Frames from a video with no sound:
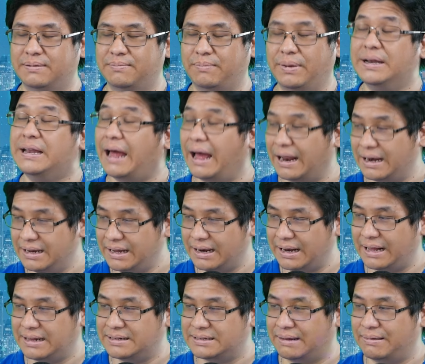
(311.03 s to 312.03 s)
เป็นทางเลือก
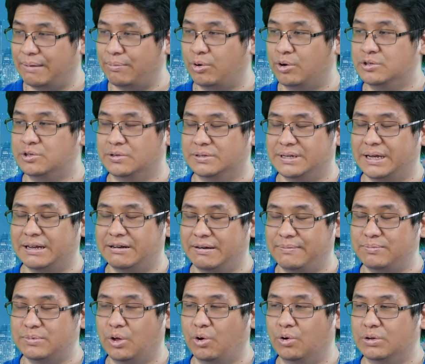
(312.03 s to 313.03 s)
แล้วสำหรับคนสนใจคริ
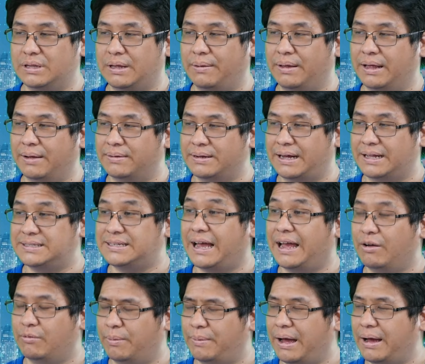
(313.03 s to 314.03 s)
ปโตแต่กระจาย
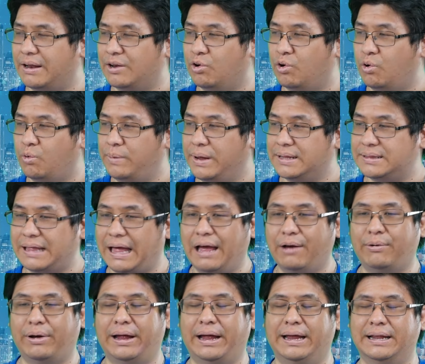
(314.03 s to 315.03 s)
ออกมาบ้างโลเบต้า
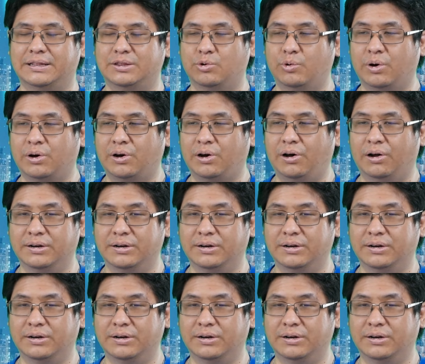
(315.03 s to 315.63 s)
กว่าตัวขอ